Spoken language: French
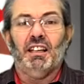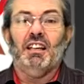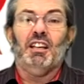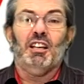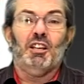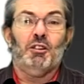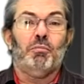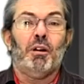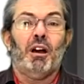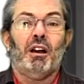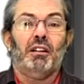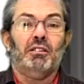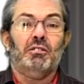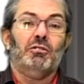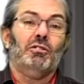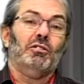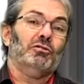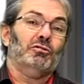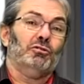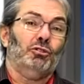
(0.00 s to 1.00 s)
est paru
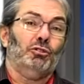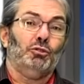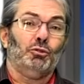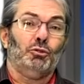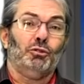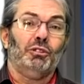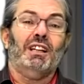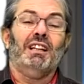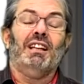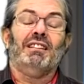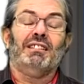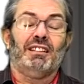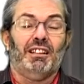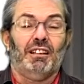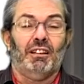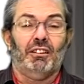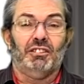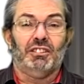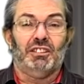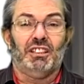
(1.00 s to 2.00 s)
dans un journal à très
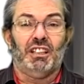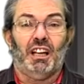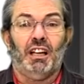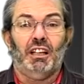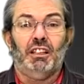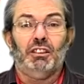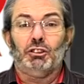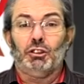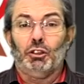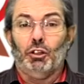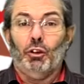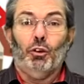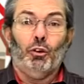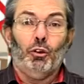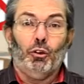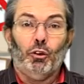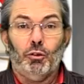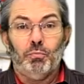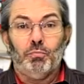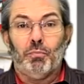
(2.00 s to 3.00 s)
grand tirage
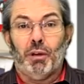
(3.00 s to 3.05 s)
une